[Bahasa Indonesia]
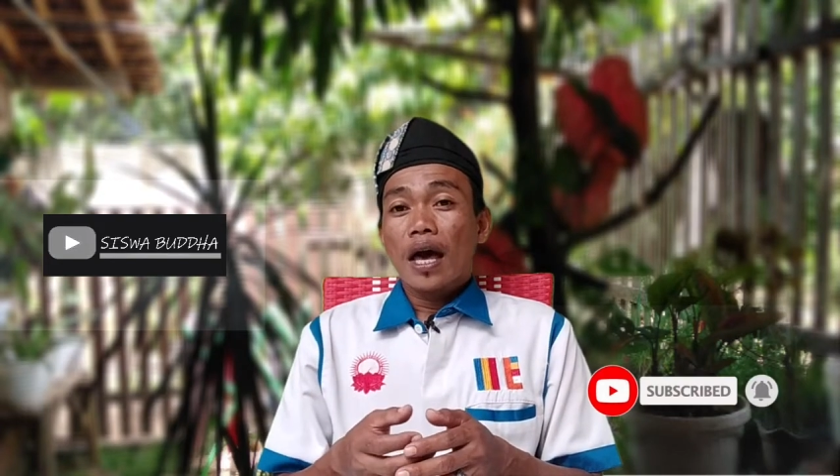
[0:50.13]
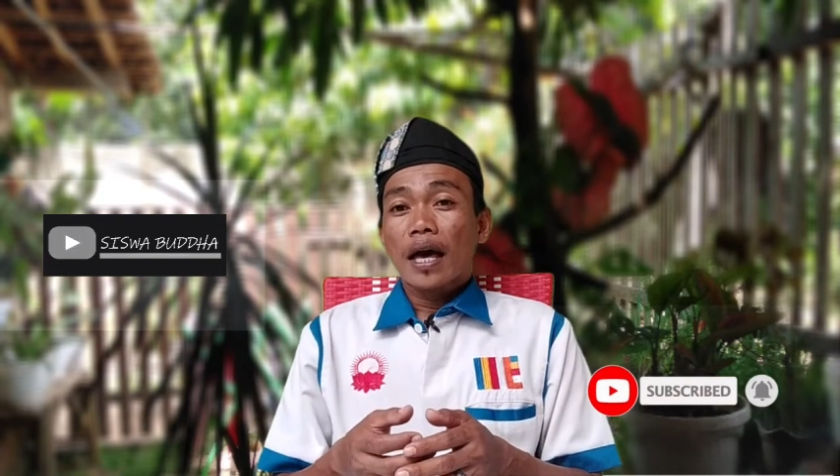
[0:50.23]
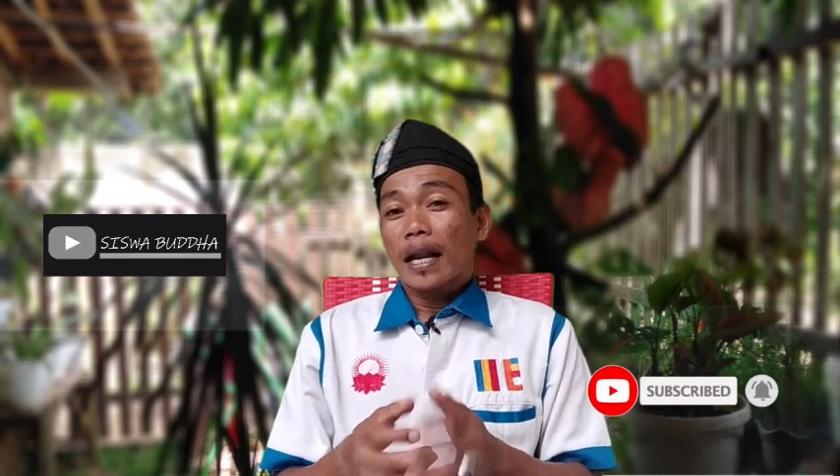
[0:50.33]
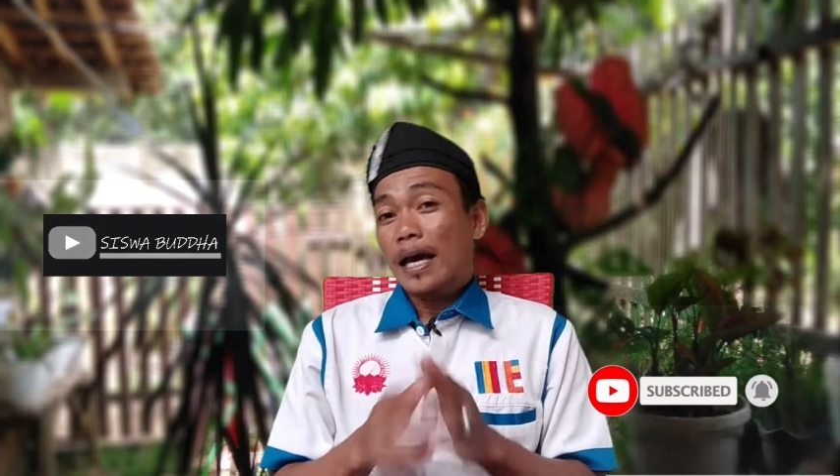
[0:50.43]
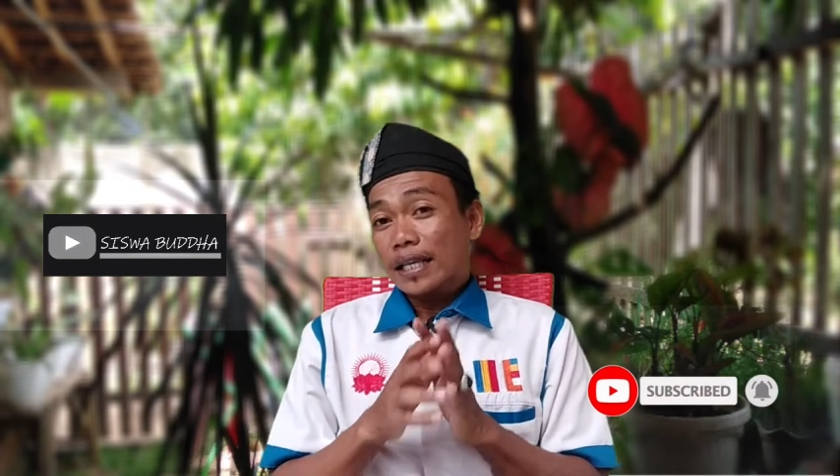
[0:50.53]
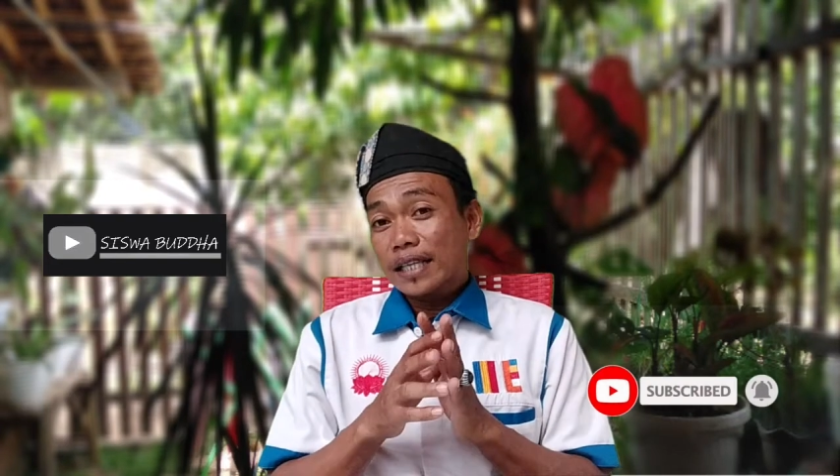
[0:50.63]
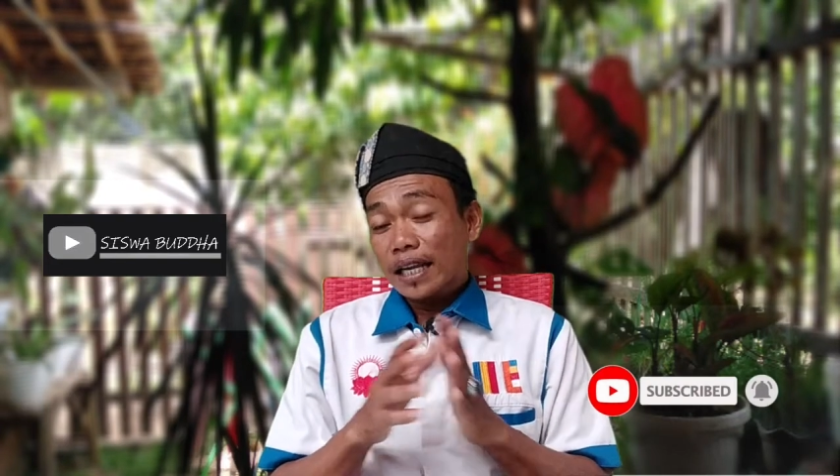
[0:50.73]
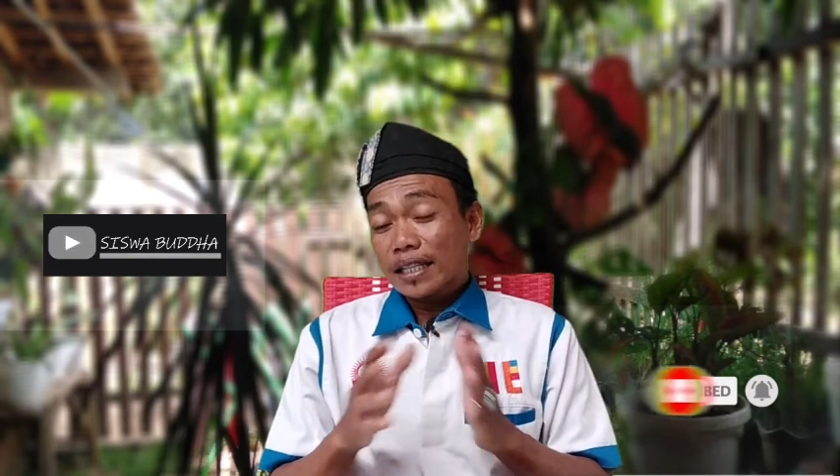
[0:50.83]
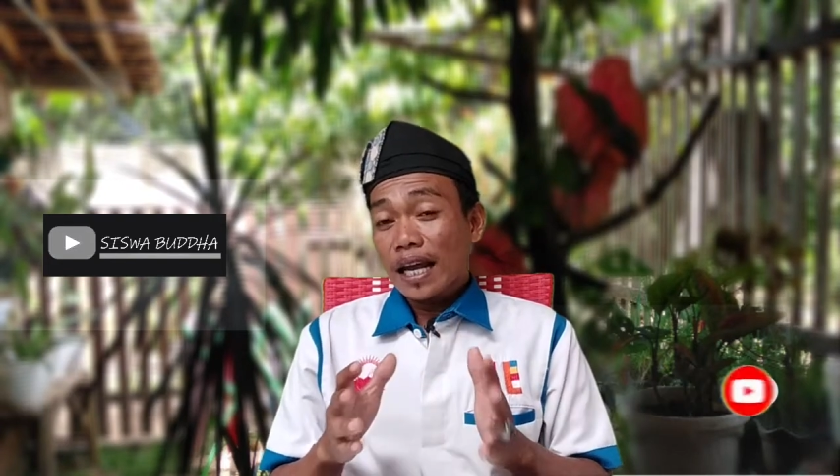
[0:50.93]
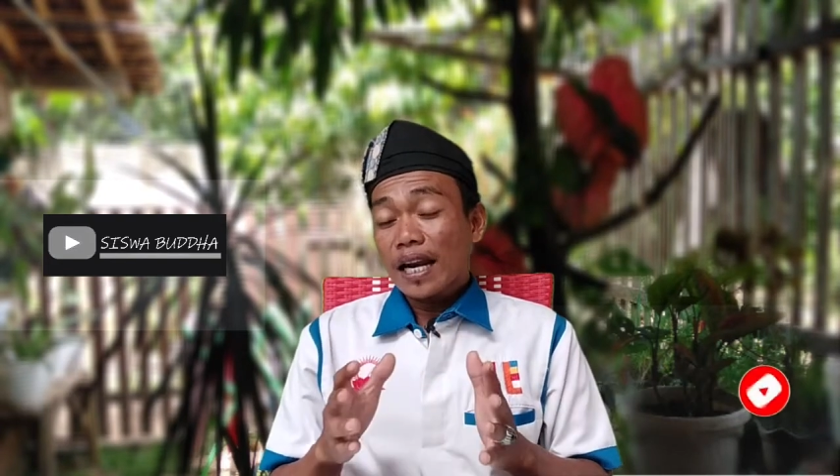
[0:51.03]
Raga
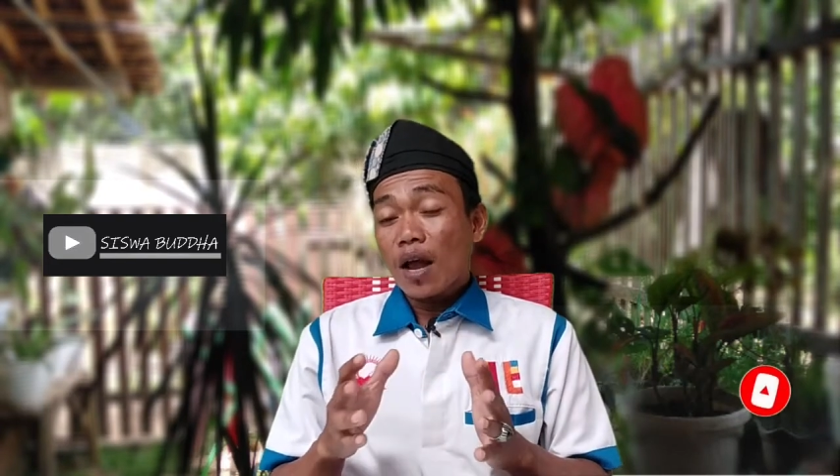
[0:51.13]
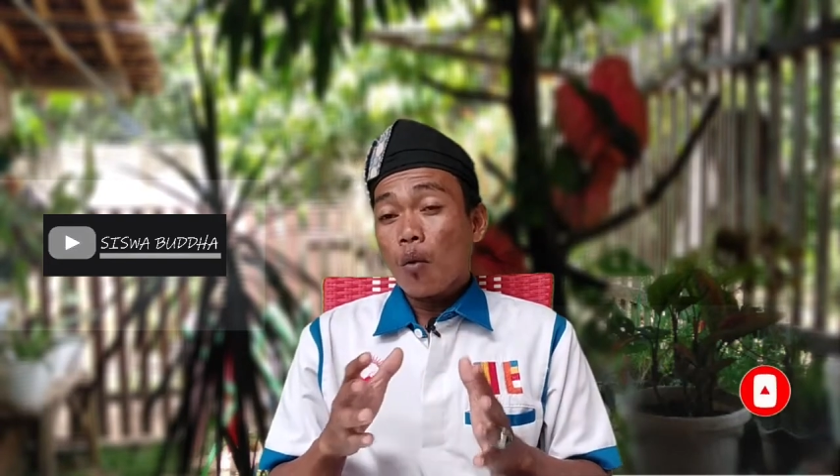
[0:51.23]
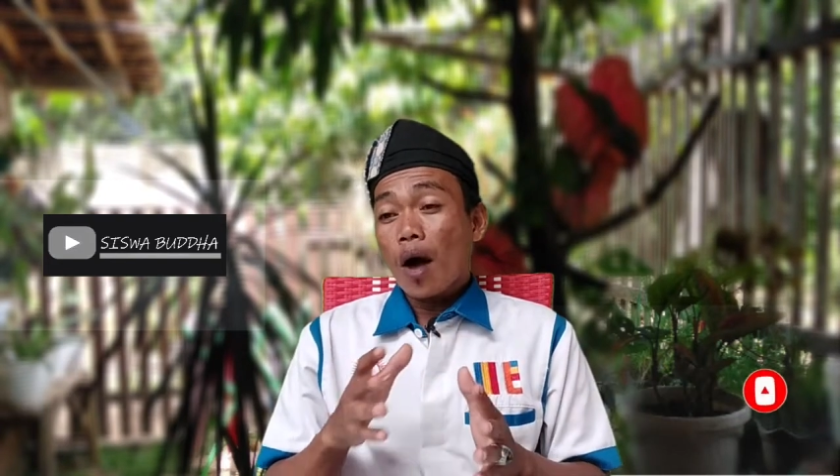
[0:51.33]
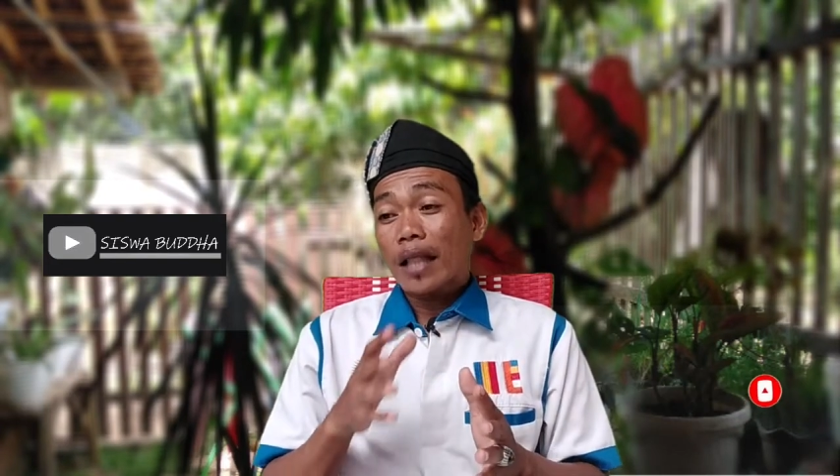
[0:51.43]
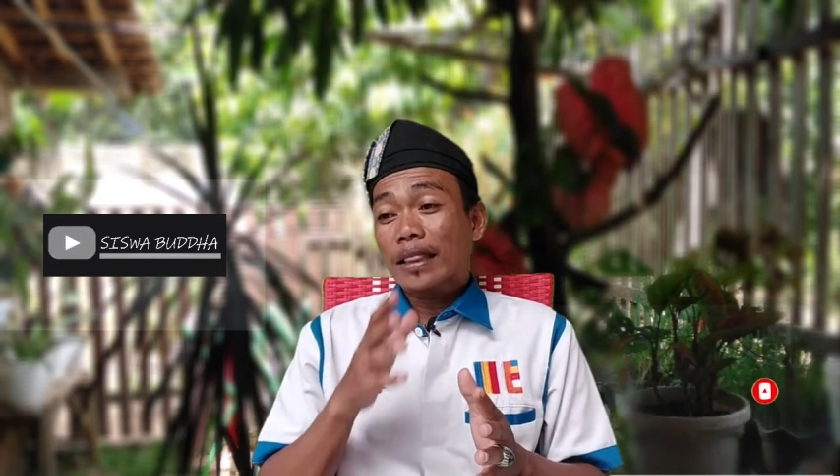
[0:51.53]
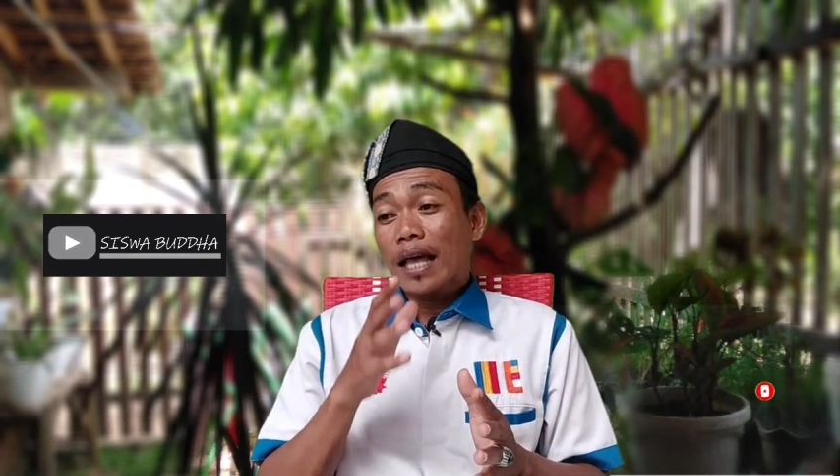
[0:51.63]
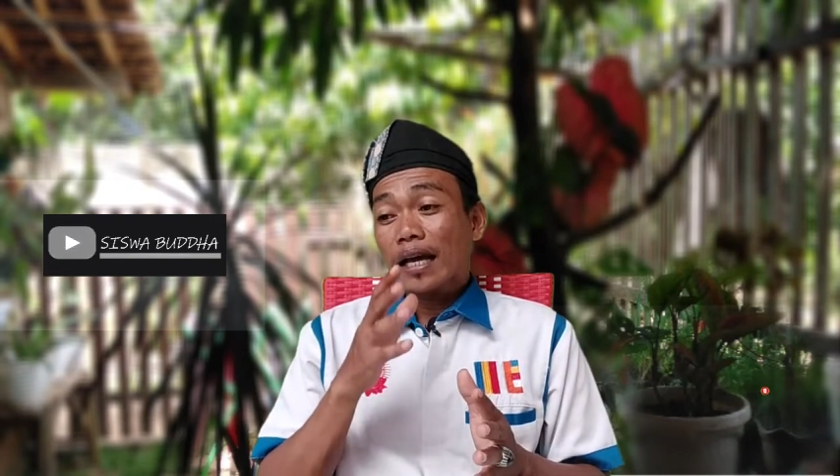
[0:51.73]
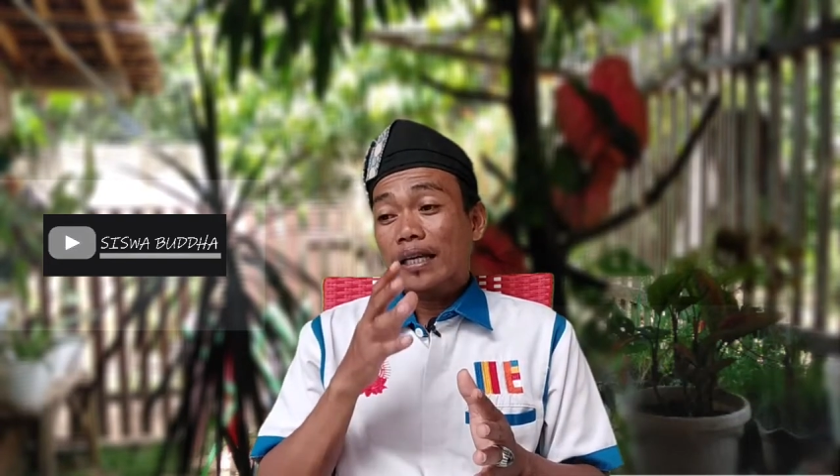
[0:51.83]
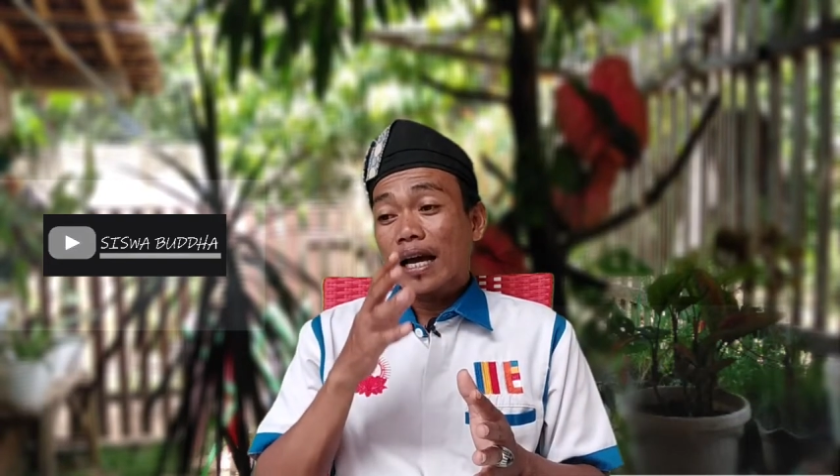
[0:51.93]
carita adalah watak